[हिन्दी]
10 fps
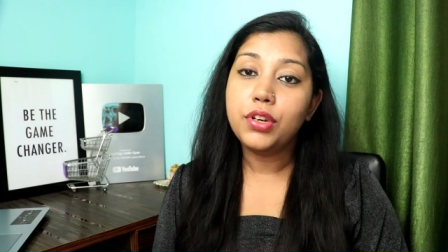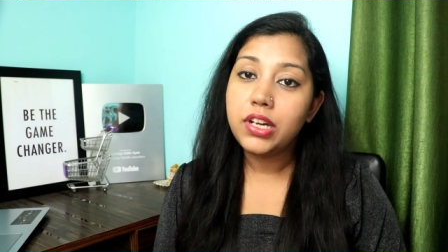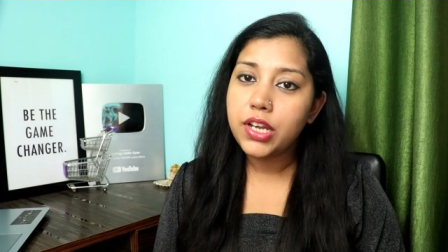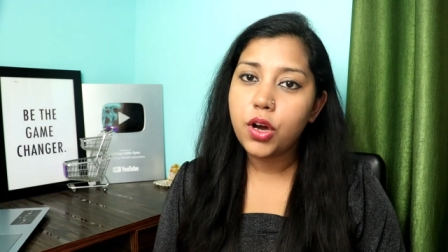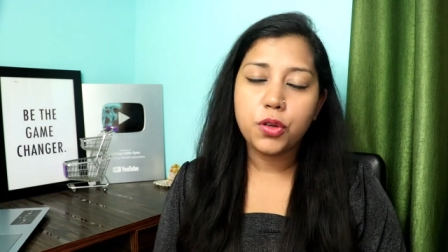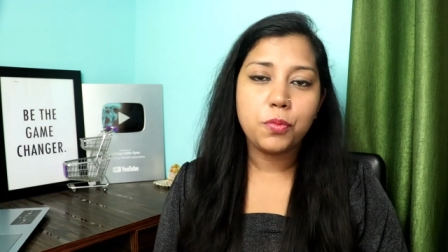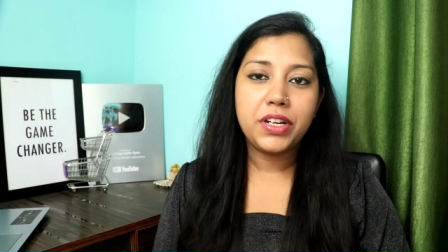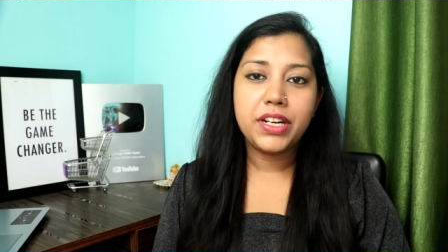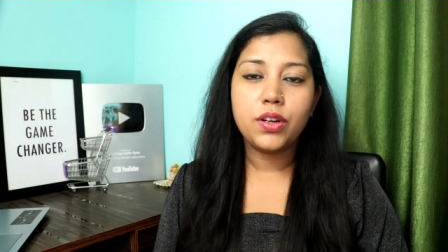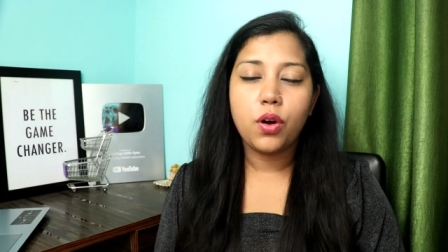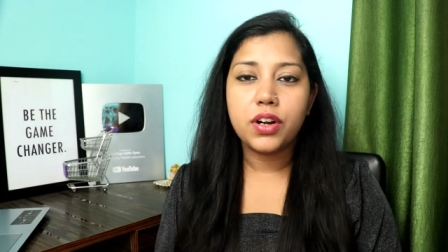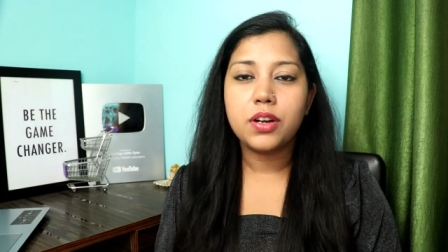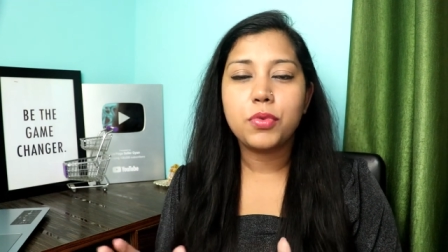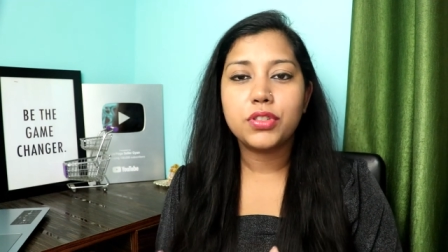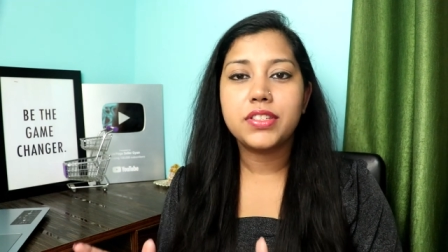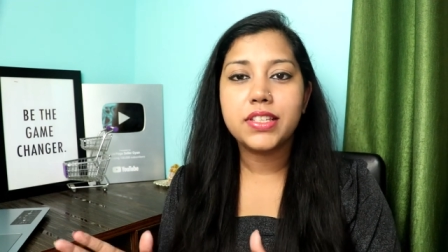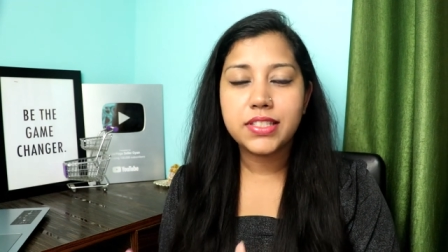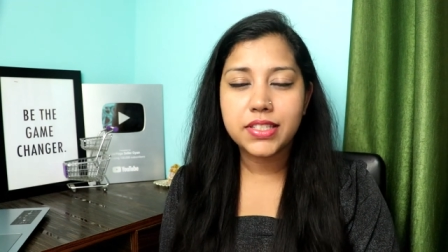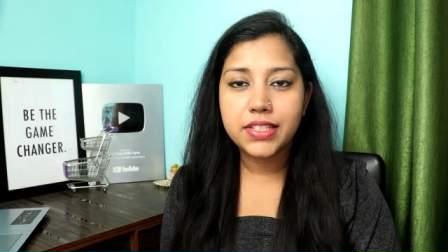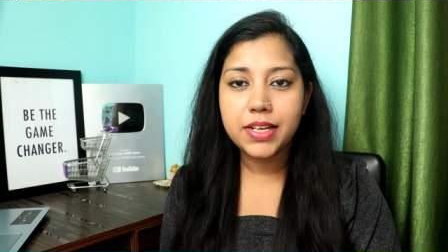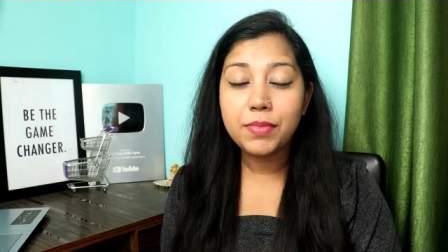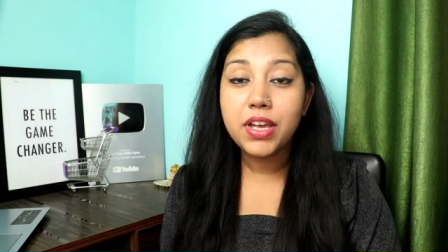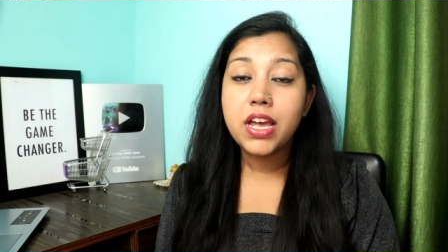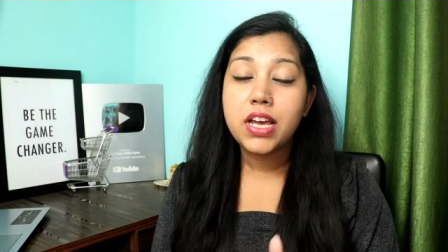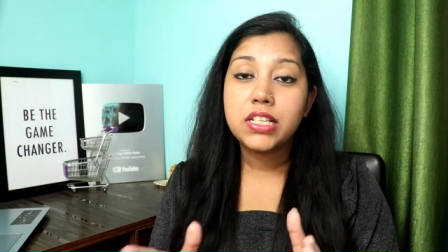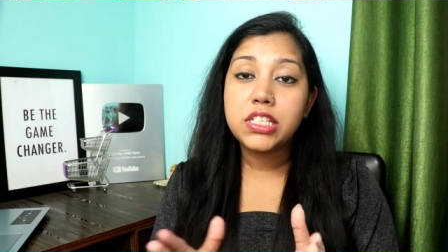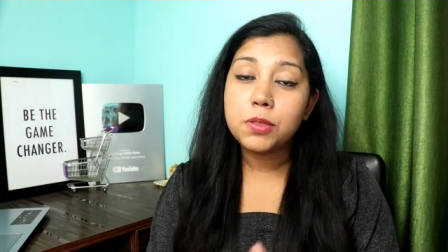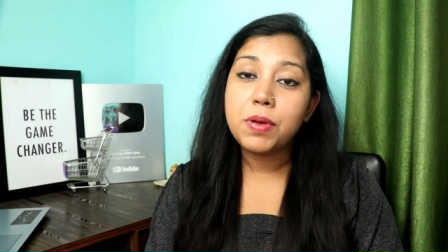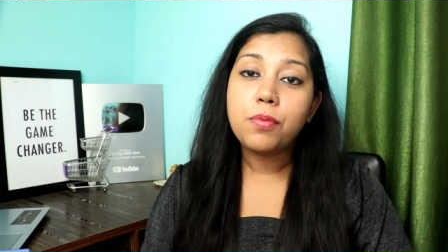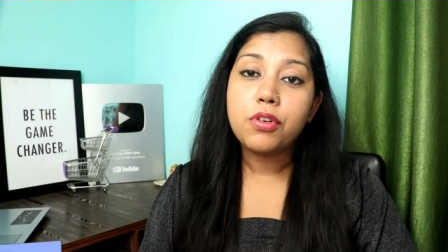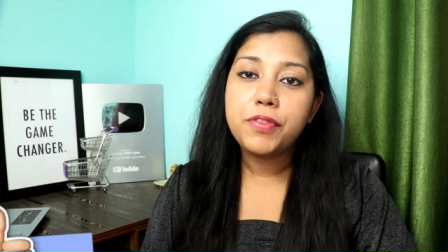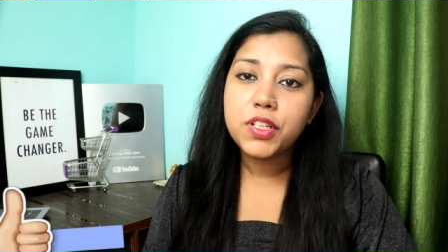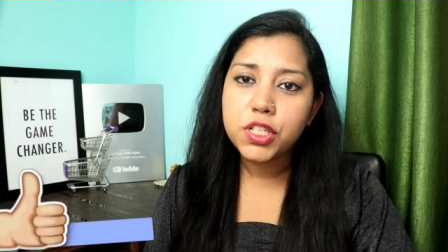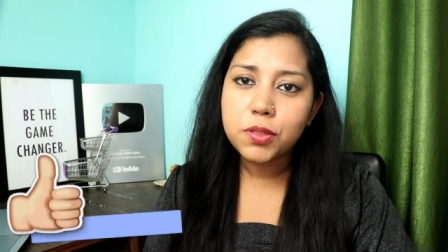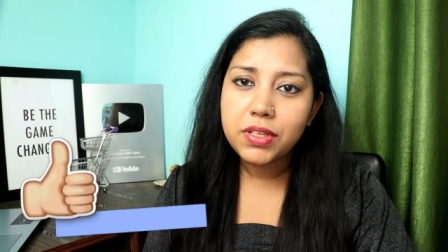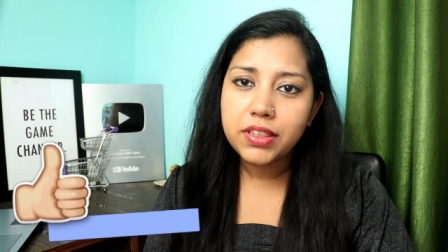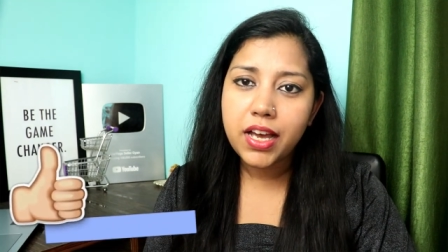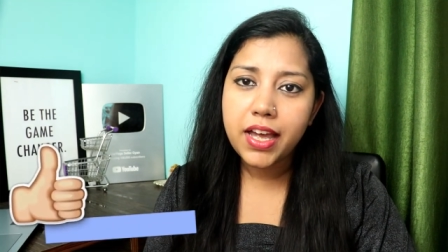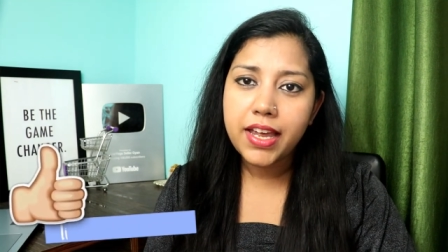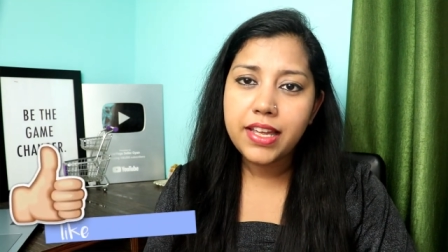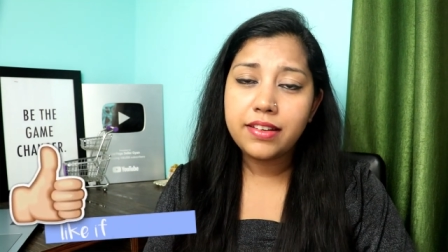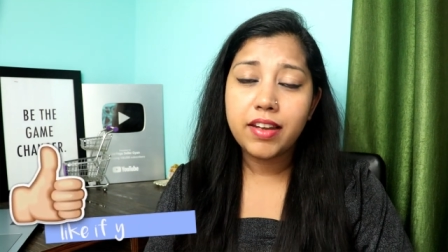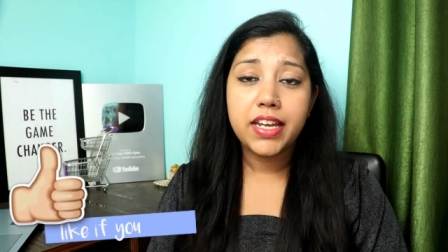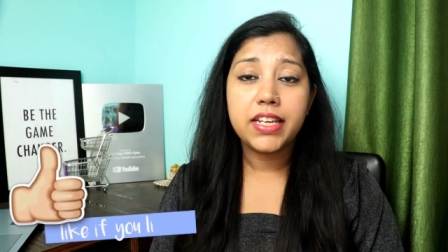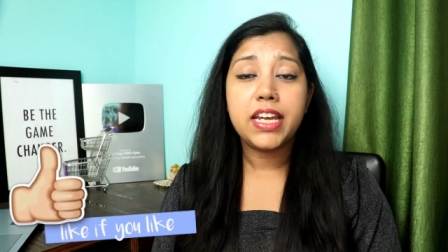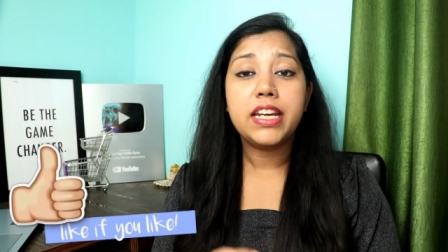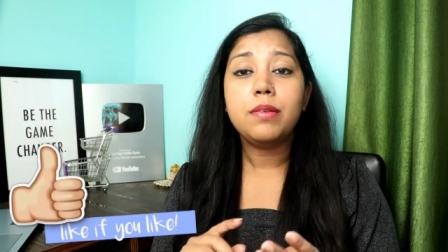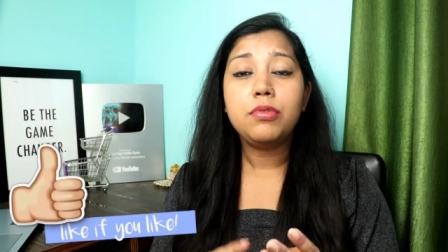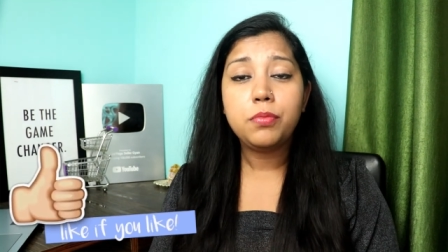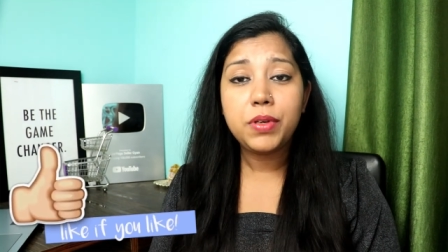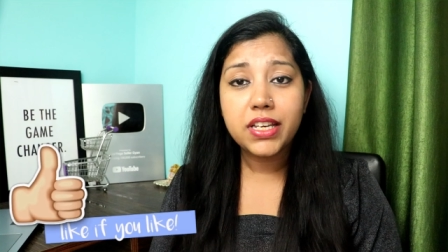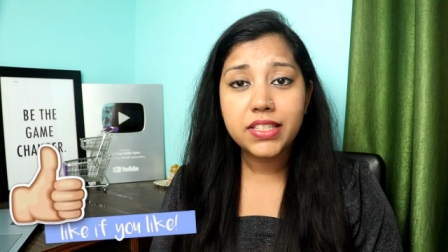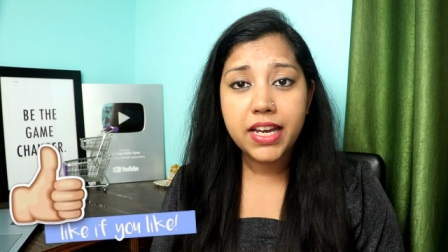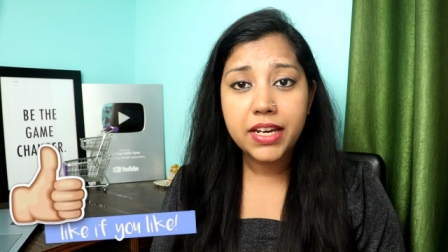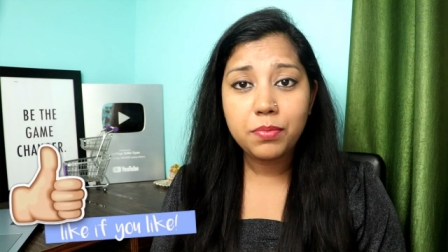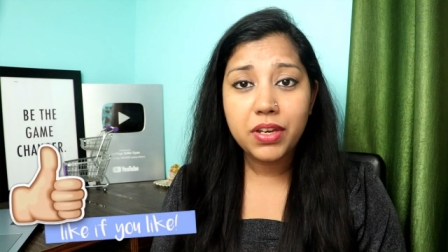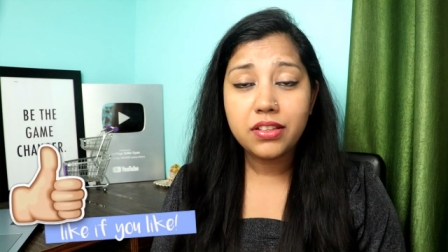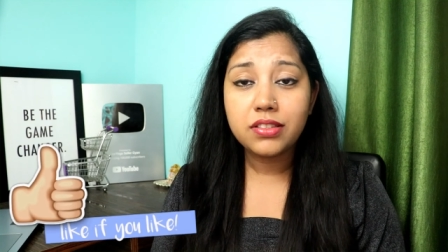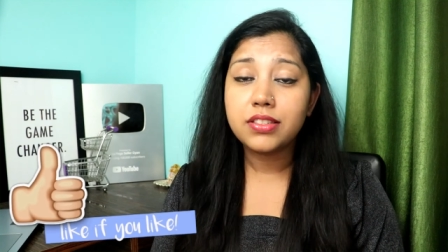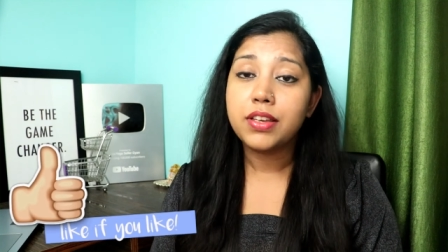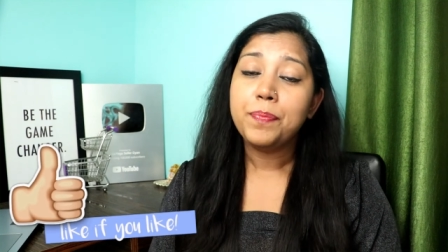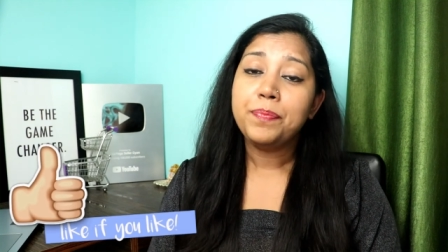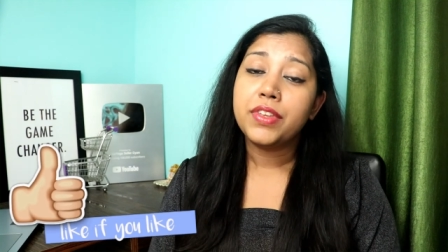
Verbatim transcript: फुल्ली ऑटोमेटेड ऑर्डर प्रोसेसिंग सिस्टम जिसमें आपको फीचर्स मिलता है लाइक ए डब्ल्यू बी असाइनमेंट्स